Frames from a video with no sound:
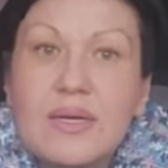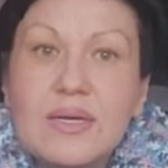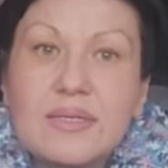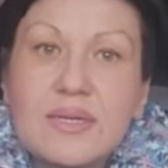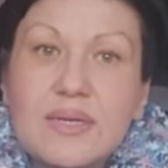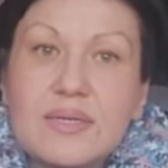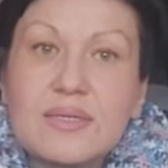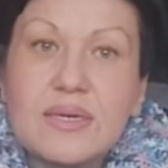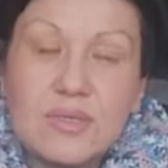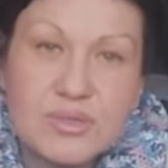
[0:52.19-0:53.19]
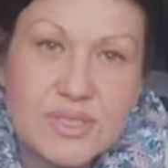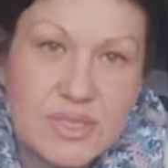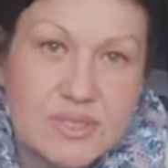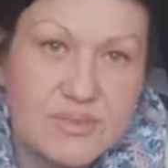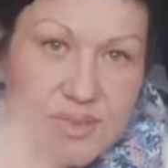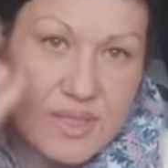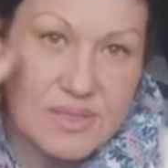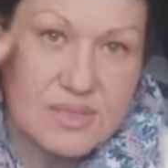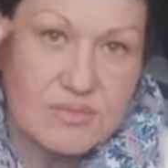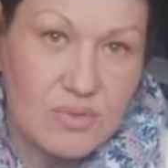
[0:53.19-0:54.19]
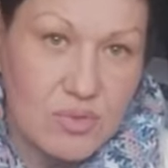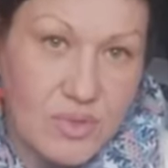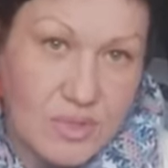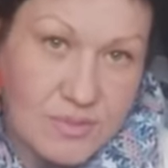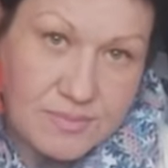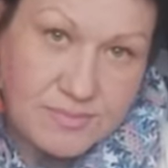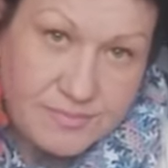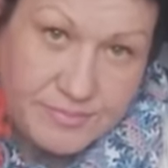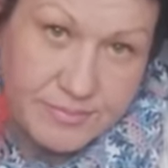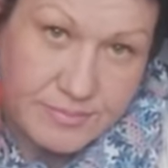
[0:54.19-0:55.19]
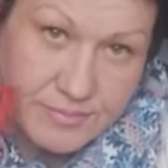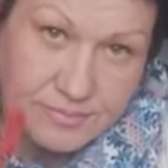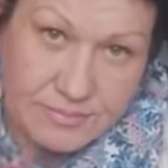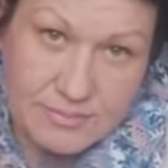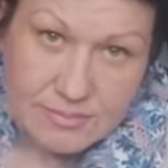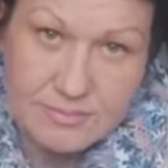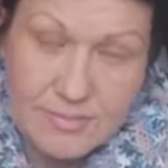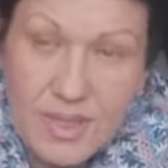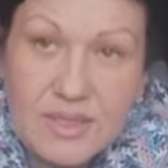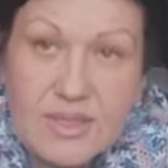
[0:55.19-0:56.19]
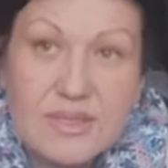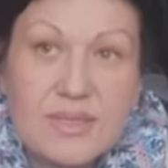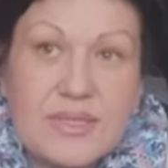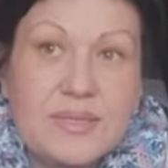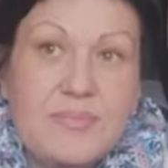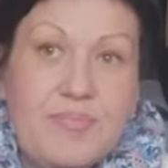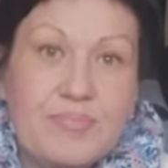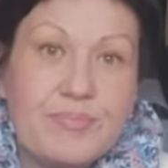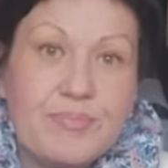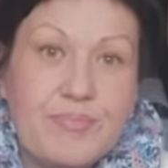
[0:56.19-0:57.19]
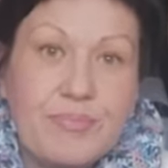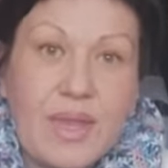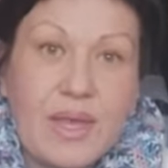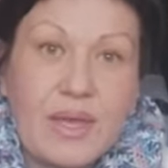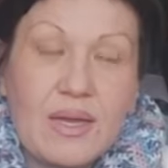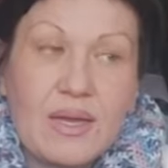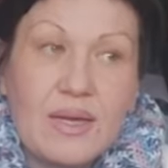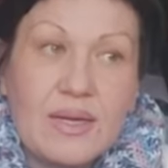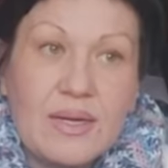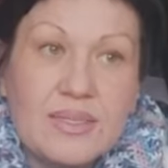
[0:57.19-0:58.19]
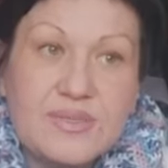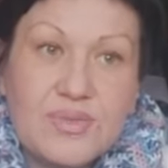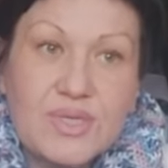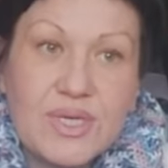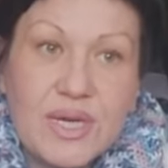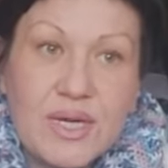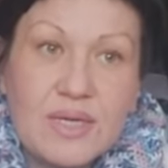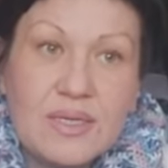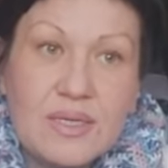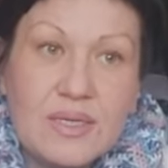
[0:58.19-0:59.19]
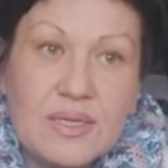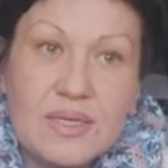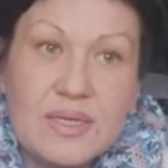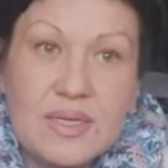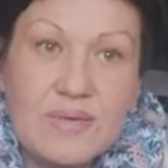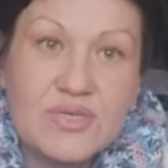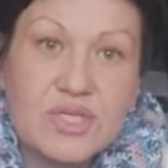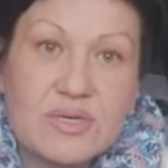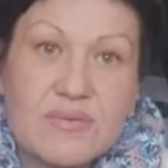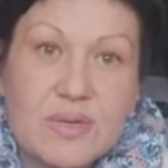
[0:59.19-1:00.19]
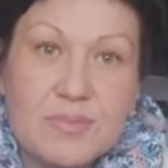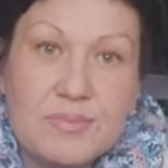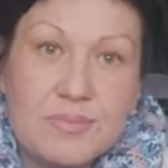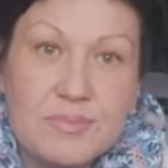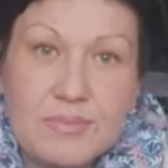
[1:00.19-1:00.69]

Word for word: это отголоски 19 -го года. Да-да-да-да. Сегодня я вышла к вам